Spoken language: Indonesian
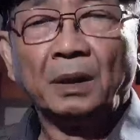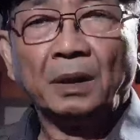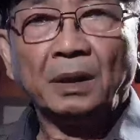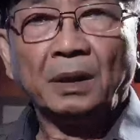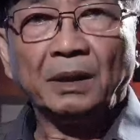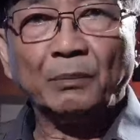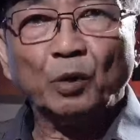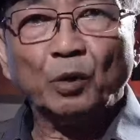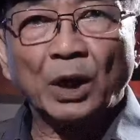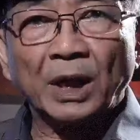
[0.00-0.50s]

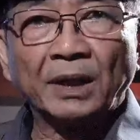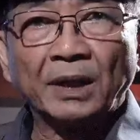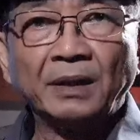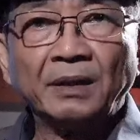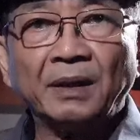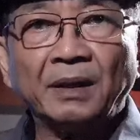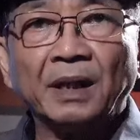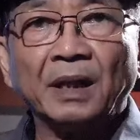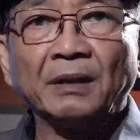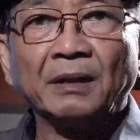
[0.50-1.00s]
Dimulai
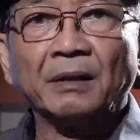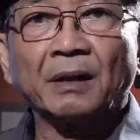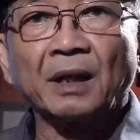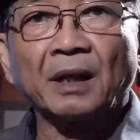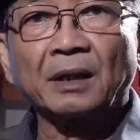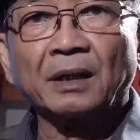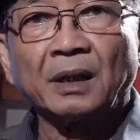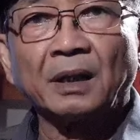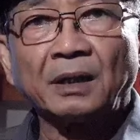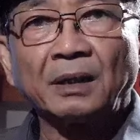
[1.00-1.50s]
dengan
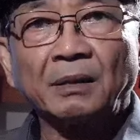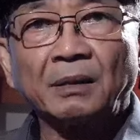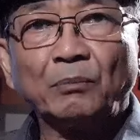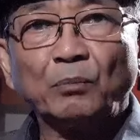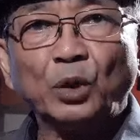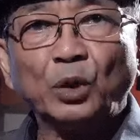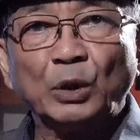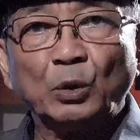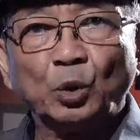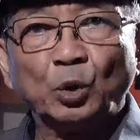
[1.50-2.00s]
gerakan
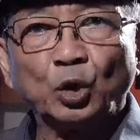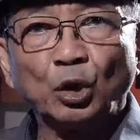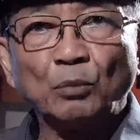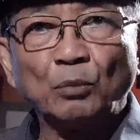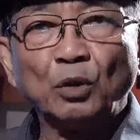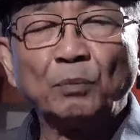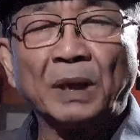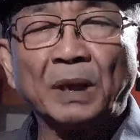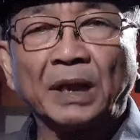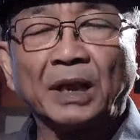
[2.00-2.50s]
Budi
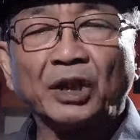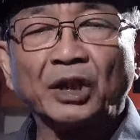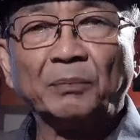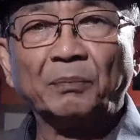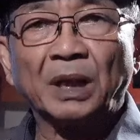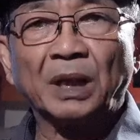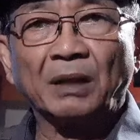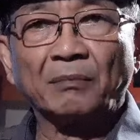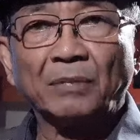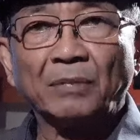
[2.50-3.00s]
Utomo pada
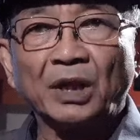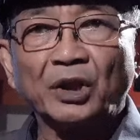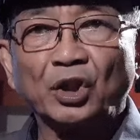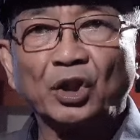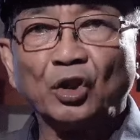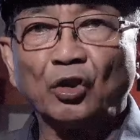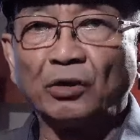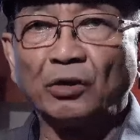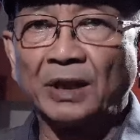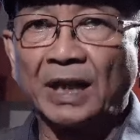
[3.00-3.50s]

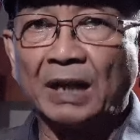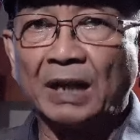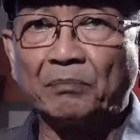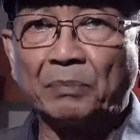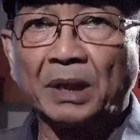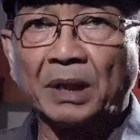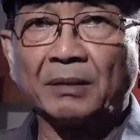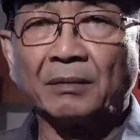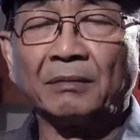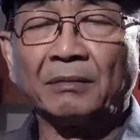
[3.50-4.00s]
1908,
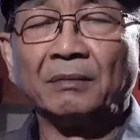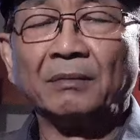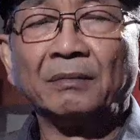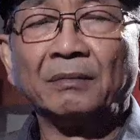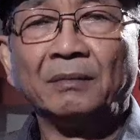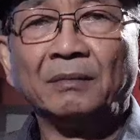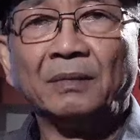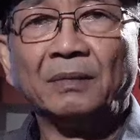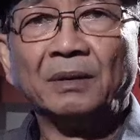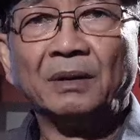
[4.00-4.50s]

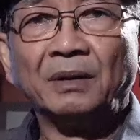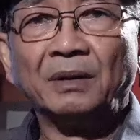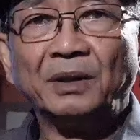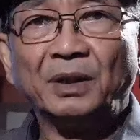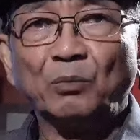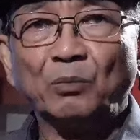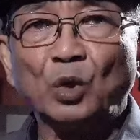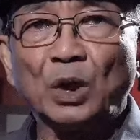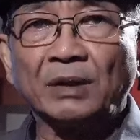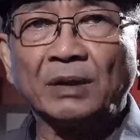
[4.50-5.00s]

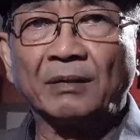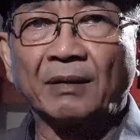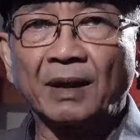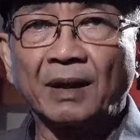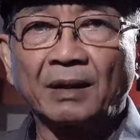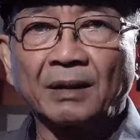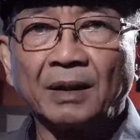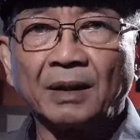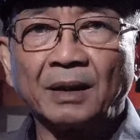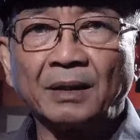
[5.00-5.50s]
sebuah
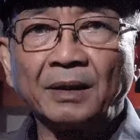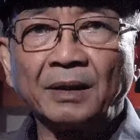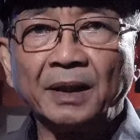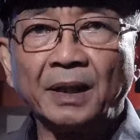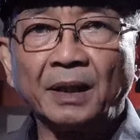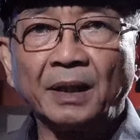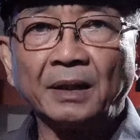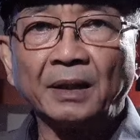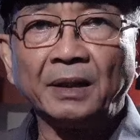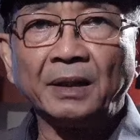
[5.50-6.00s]
gerakan
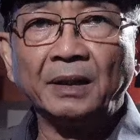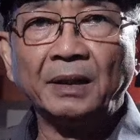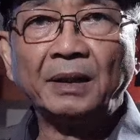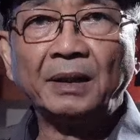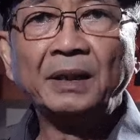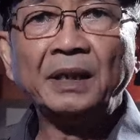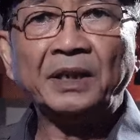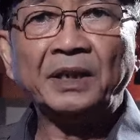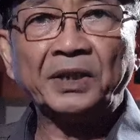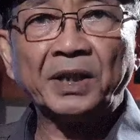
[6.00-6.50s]
yang
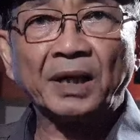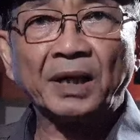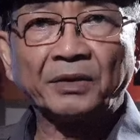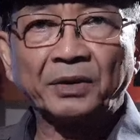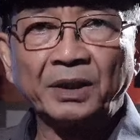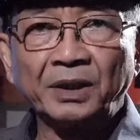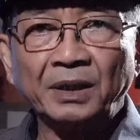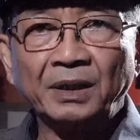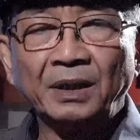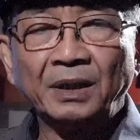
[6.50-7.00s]

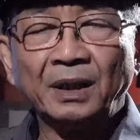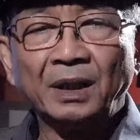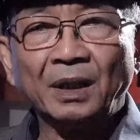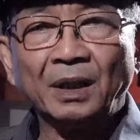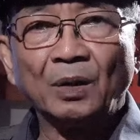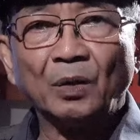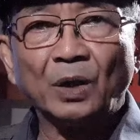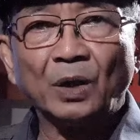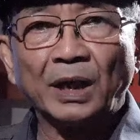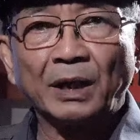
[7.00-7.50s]
diinisiasi
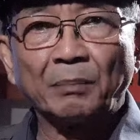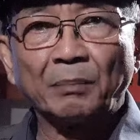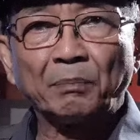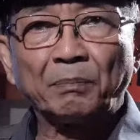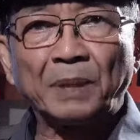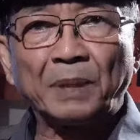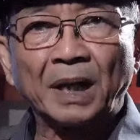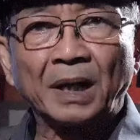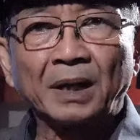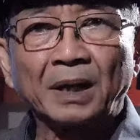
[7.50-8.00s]
oleh
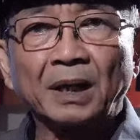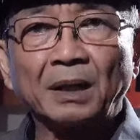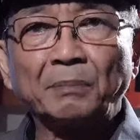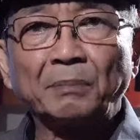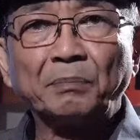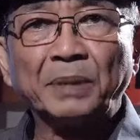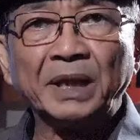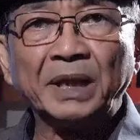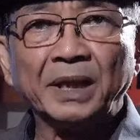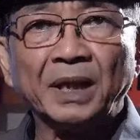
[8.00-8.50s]
para
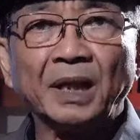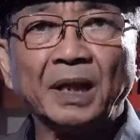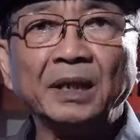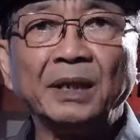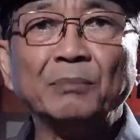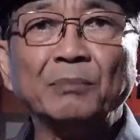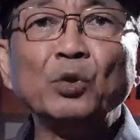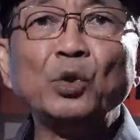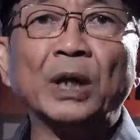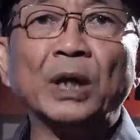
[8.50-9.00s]

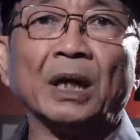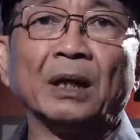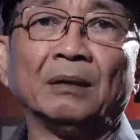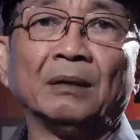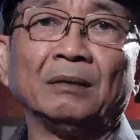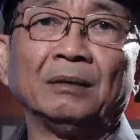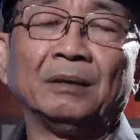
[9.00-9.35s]
priayi muda,